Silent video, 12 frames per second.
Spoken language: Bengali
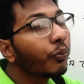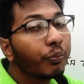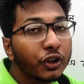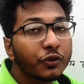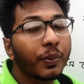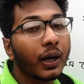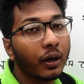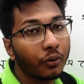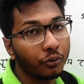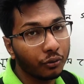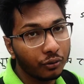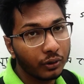চব্বিশ পাও
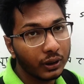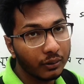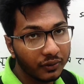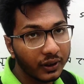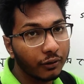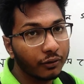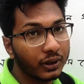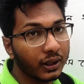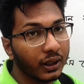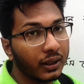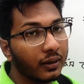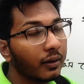এমসিকিউতে
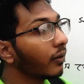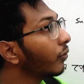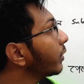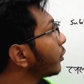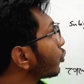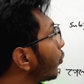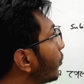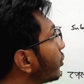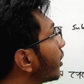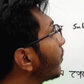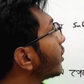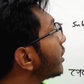যদি
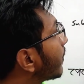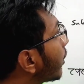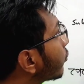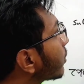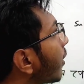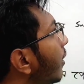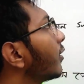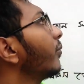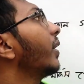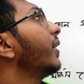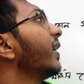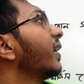চব্বিশের বেশি পাও তাহলে
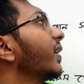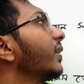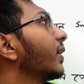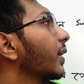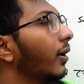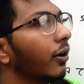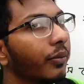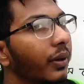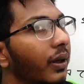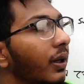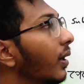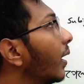তোমার রিটার্ন খাতা দেখা হবে
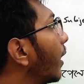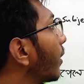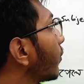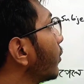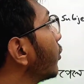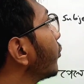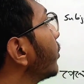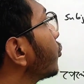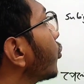আর যদি তুমি